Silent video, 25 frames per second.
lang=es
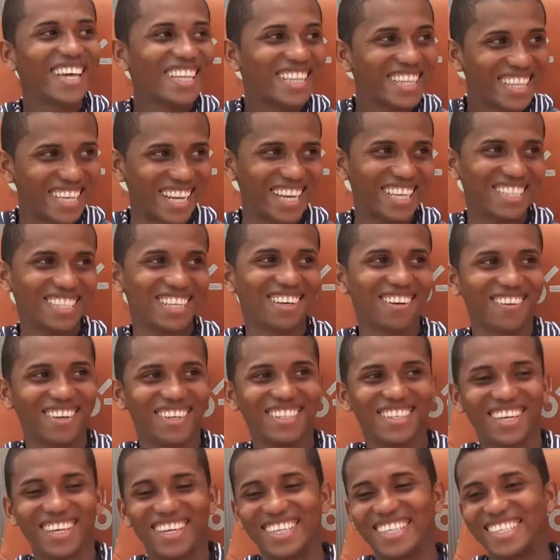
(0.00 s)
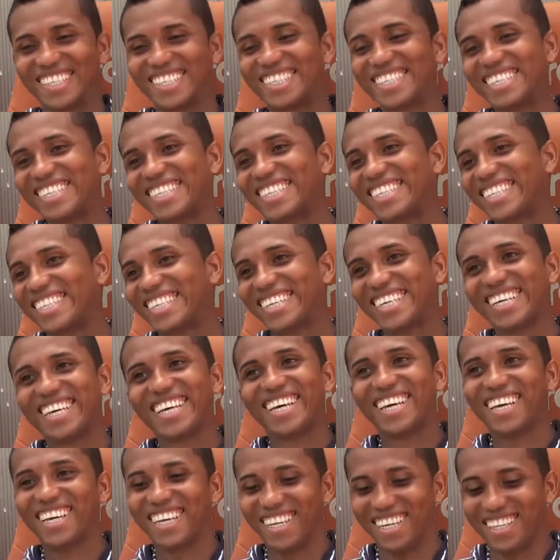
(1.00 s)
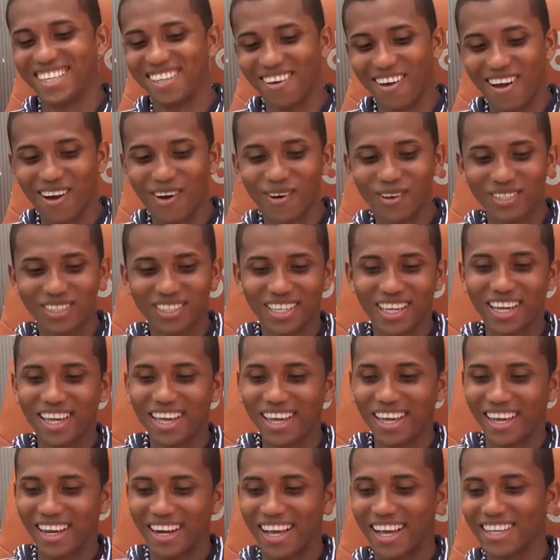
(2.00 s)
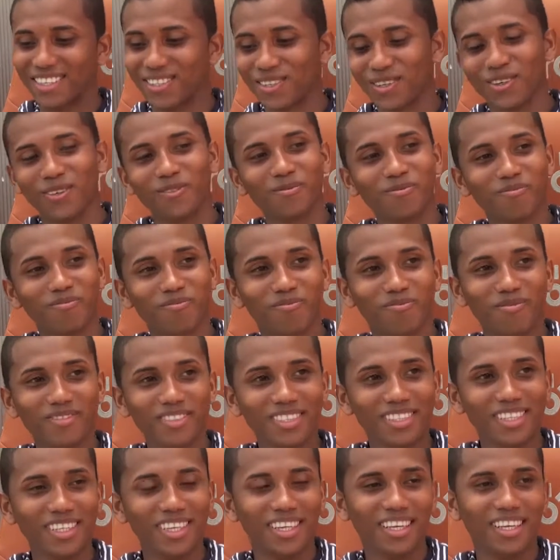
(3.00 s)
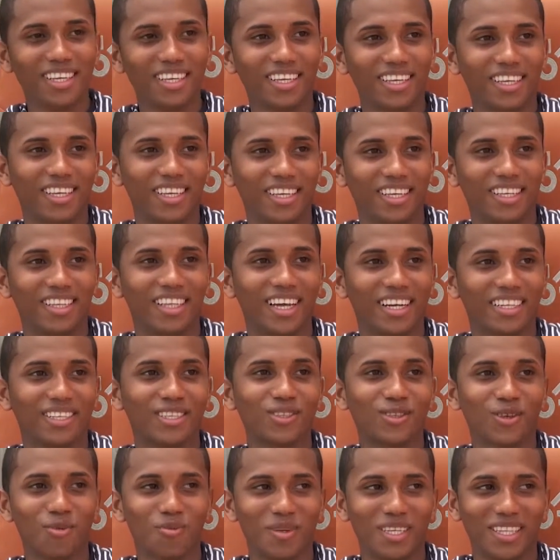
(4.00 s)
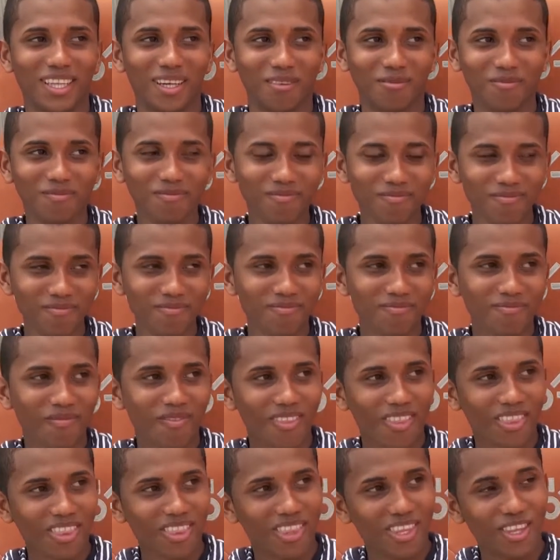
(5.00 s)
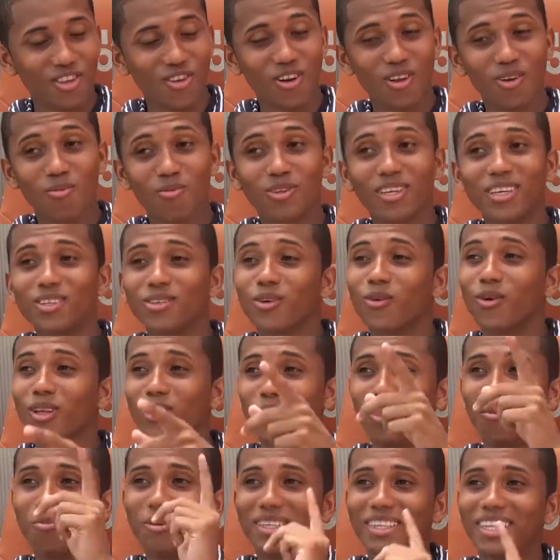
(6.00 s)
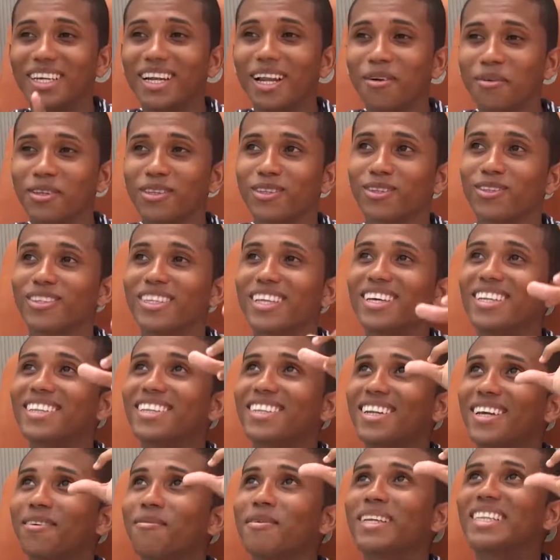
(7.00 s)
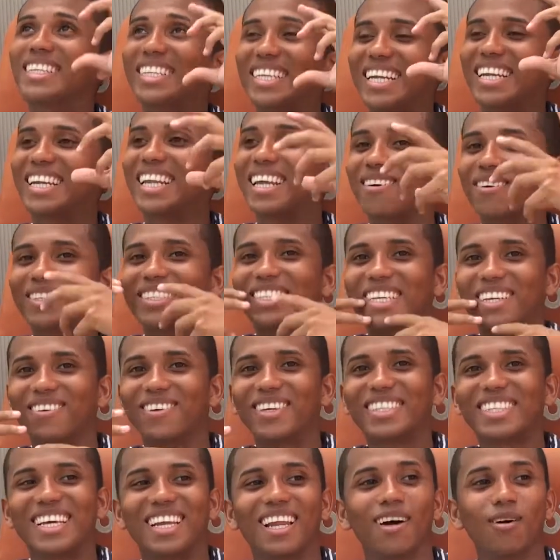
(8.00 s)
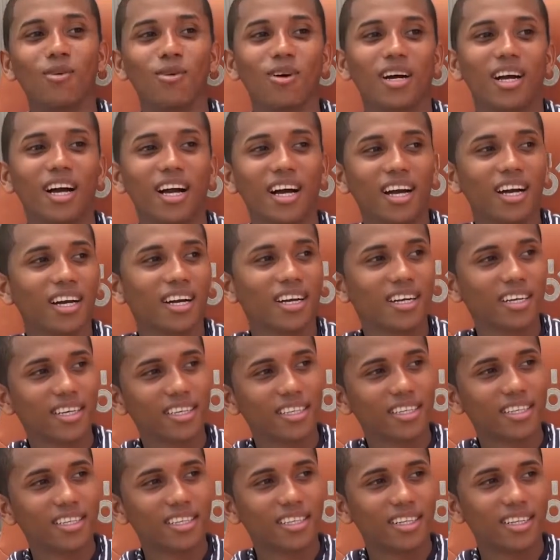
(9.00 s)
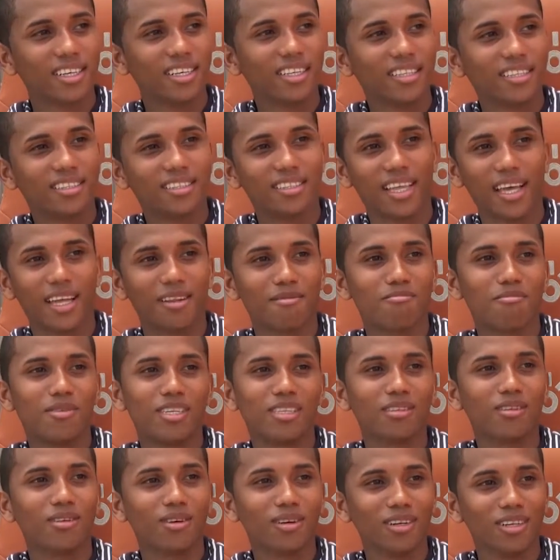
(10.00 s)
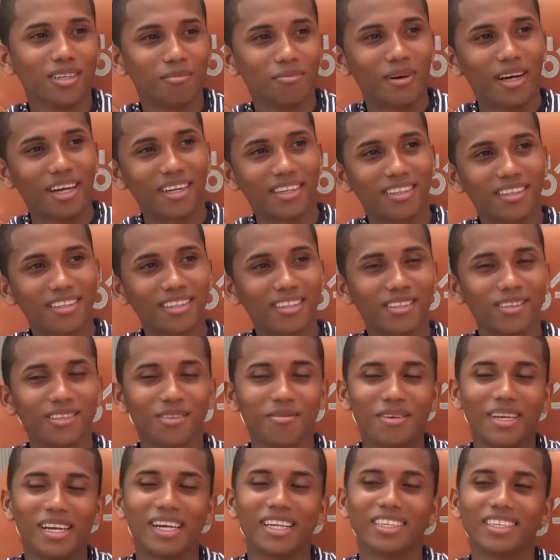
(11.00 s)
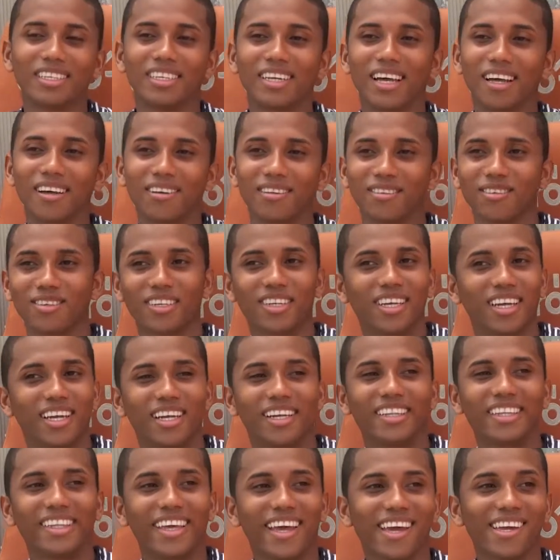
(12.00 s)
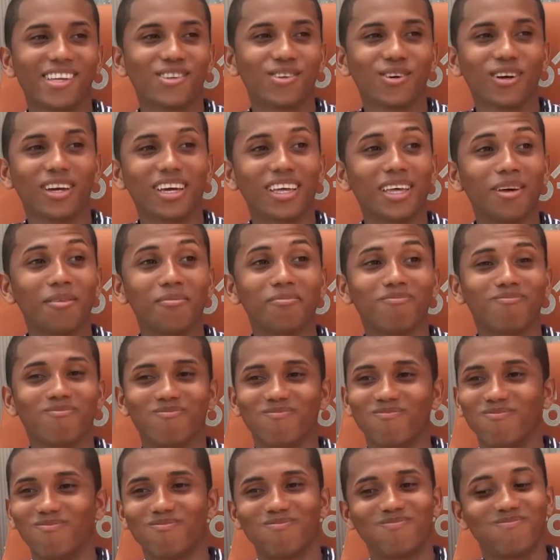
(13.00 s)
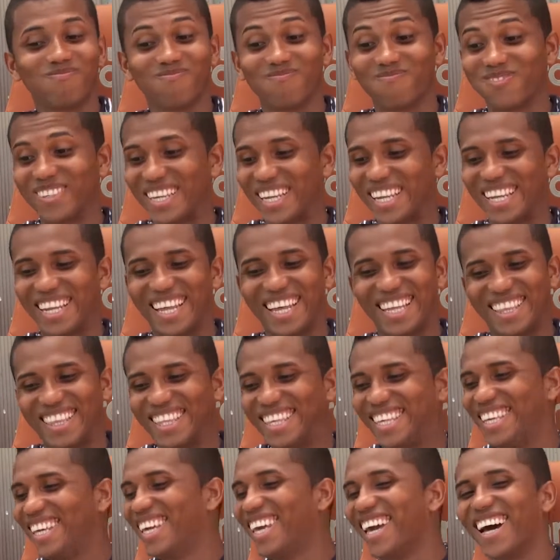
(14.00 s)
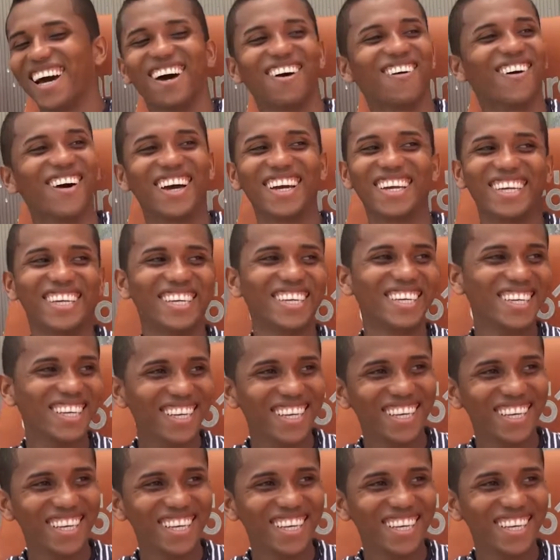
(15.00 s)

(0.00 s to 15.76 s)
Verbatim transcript: Tres cervezas ahí. Estaba José, Erazo y Narciso Mina. Yo digo, muchachos, cuando pite el árbitro, ustedes tres me tiran la cerveza a la boca terminó el partido y me la tiraron. Que de hecho que la tiraba ahí.